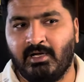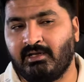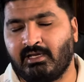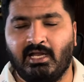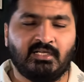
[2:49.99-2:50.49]

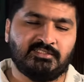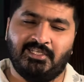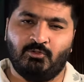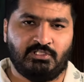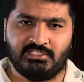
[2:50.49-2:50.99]
मैटर क्या
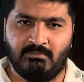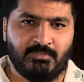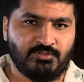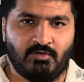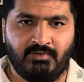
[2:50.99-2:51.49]
डिसीजन होता है
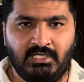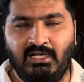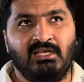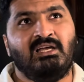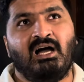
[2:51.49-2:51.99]
चैंपियंस ट्रॉफी का
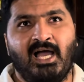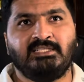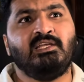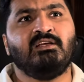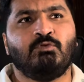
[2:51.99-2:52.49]
आई
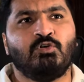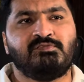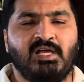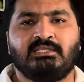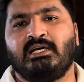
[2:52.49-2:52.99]
थिंक वो
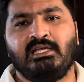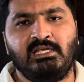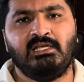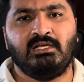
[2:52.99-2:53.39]
ज्यादा ही